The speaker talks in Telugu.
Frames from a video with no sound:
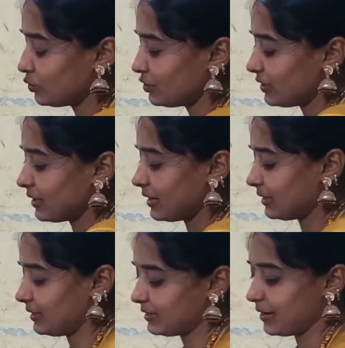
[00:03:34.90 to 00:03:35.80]
కొంచెం
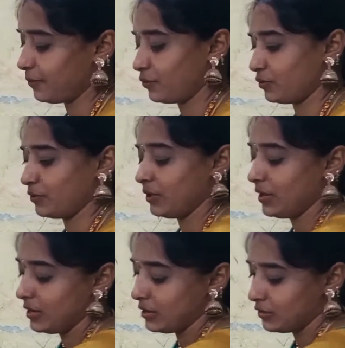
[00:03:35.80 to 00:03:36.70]
కడితే సరిపోతుంది
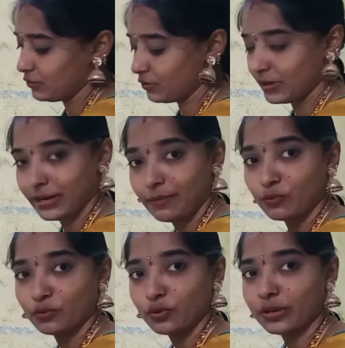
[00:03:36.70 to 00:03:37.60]
చూడండి
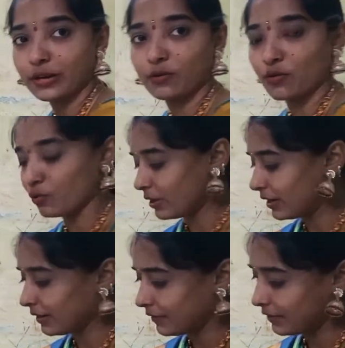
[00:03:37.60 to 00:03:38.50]
ముందు ఇక్కడ కొంగులు
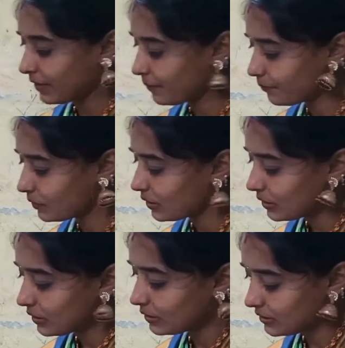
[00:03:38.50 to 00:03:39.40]
అనేటివి
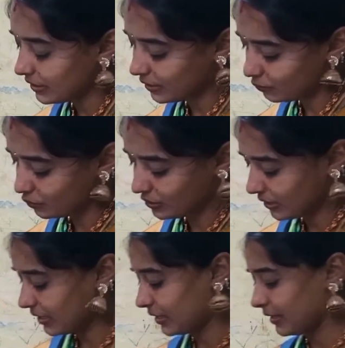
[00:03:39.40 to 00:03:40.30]
చీర
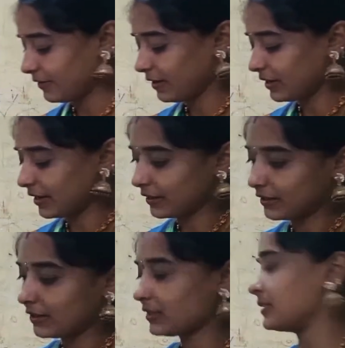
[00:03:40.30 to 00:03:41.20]
కుర్చీలు అనేటివి
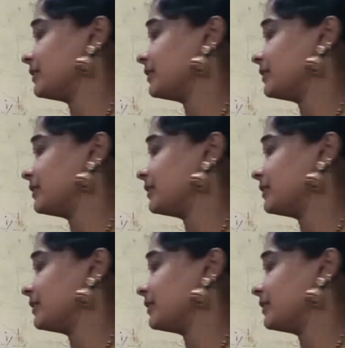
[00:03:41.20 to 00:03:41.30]
కరెక్ట్గా